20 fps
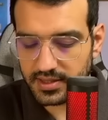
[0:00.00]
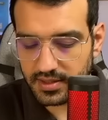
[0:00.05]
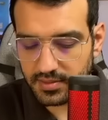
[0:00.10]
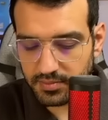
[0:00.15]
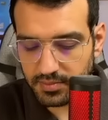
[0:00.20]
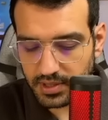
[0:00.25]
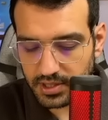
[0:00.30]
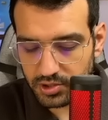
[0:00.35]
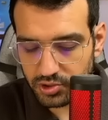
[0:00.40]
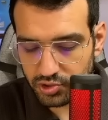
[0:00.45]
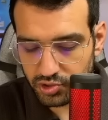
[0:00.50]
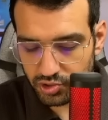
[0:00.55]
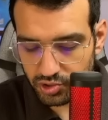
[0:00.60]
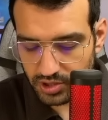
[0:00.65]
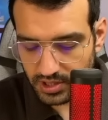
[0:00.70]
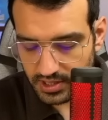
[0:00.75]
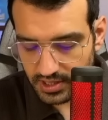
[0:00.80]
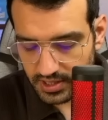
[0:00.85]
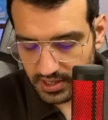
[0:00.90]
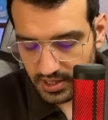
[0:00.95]
Bakın
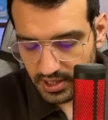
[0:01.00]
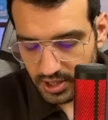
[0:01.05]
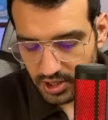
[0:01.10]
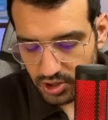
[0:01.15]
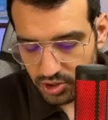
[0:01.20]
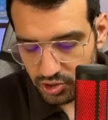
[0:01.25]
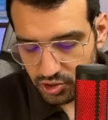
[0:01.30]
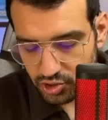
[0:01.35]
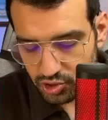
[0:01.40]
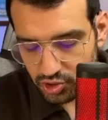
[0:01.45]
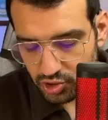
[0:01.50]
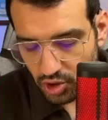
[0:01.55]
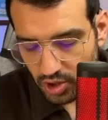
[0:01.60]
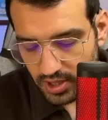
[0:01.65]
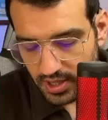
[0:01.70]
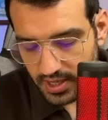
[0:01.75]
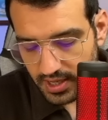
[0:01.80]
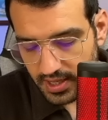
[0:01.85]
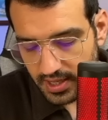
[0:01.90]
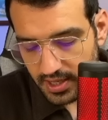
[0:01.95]
şuradaki
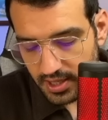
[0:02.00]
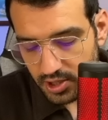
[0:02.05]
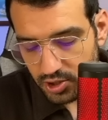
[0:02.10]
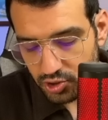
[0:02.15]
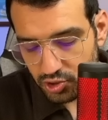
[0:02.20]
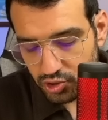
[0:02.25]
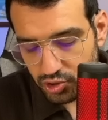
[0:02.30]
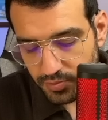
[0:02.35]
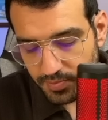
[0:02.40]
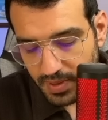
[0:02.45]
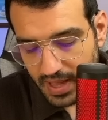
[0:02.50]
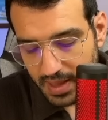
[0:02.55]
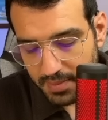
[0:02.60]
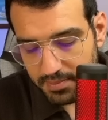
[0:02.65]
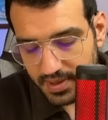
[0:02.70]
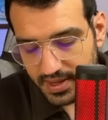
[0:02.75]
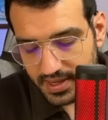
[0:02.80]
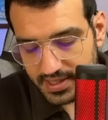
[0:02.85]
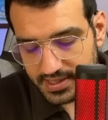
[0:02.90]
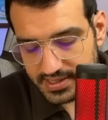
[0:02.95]
şöyle şu
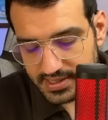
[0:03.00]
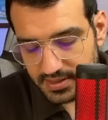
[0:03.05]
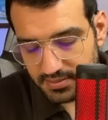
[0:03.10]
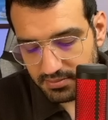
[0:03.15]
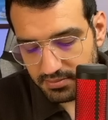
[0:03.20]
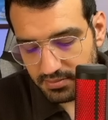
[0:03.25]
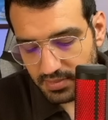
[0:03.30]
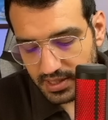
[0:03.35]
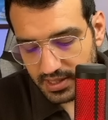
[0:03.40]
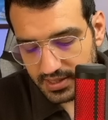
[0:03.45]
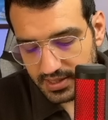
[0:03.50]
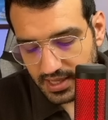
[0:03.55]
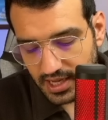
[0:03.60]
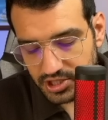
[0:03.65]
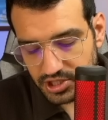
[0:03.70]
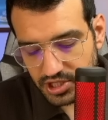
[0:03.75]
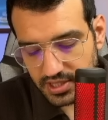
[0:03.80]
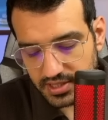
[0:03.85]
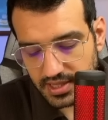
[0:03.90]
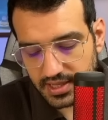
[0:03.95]
pembe kısım bakın
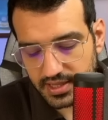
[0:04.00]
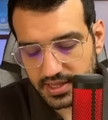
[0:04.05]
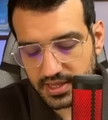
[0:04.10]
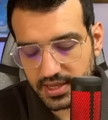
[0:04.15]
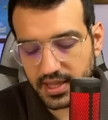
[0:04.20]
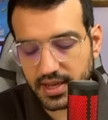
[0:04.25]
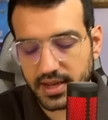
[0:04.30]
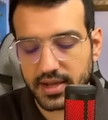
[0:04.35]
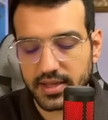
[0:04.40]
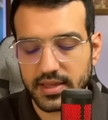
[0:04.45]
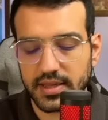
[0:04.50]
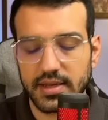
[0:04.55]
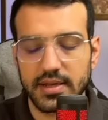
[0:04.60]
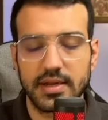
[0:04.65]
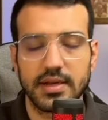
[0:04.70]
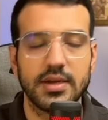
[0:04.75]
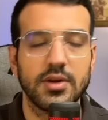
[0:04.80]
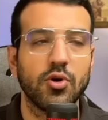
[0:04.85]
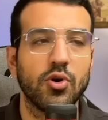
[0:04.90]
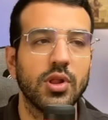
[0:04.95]
tanjantı değdiği yere kadar
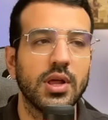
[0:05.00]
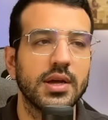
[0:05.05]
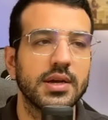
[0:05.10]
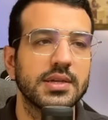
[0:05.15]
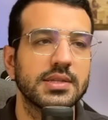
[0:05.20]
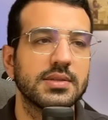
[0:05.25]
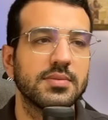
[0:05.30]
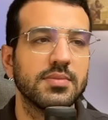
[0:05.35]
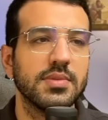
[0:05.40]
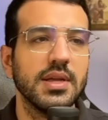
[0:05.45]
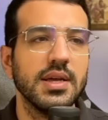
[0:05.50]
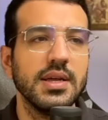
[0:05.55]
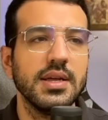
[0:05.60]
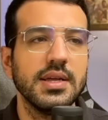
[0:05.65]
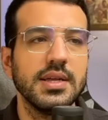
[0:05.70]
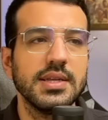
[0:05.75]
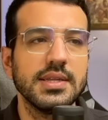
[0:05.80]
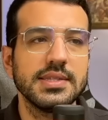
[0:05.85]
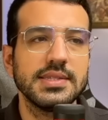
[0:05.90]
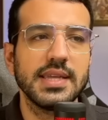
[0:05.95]
olan kısımda
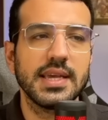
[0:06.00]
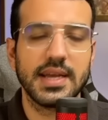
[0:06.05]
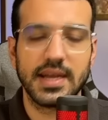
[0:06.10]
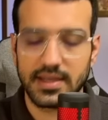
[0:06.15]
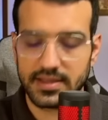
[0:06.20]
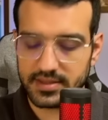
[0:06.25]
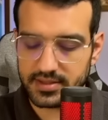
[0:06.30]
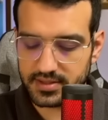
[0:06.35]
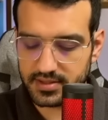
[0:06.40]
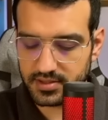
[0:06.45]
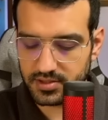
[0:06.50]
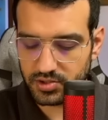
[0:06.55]
sekant.